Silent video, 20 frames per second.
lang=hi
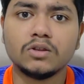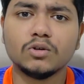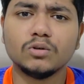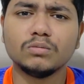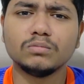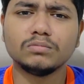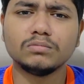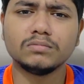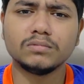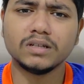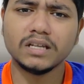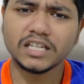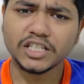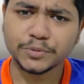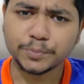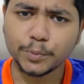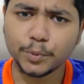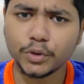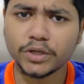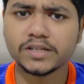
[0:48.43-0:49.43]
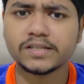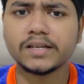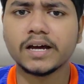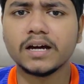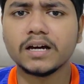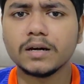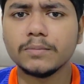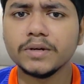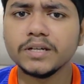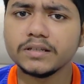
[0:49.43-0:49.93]
तो इस पूरे
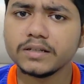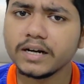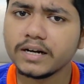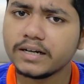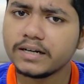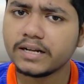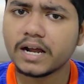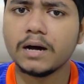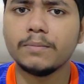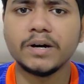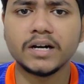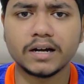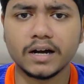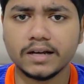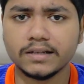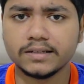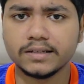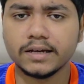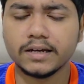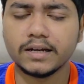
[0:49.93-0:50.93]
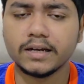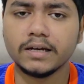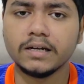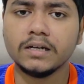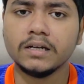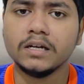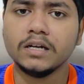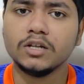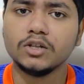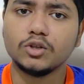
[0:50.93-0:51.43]
सागा में इतना ड्रामा कहाँ से आ रहा
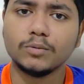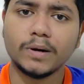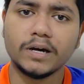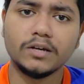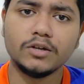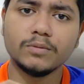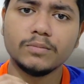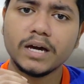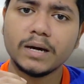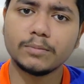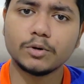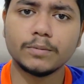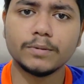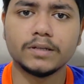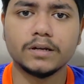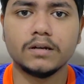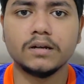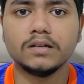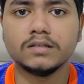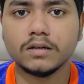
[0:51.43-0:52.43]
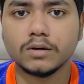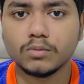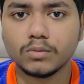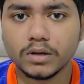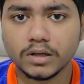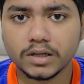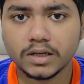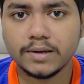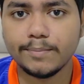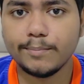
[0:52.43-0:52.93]
है तो भाइयों मैं आपको बताना
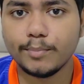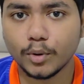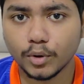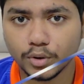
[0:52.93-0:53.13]
चाहूँगा कि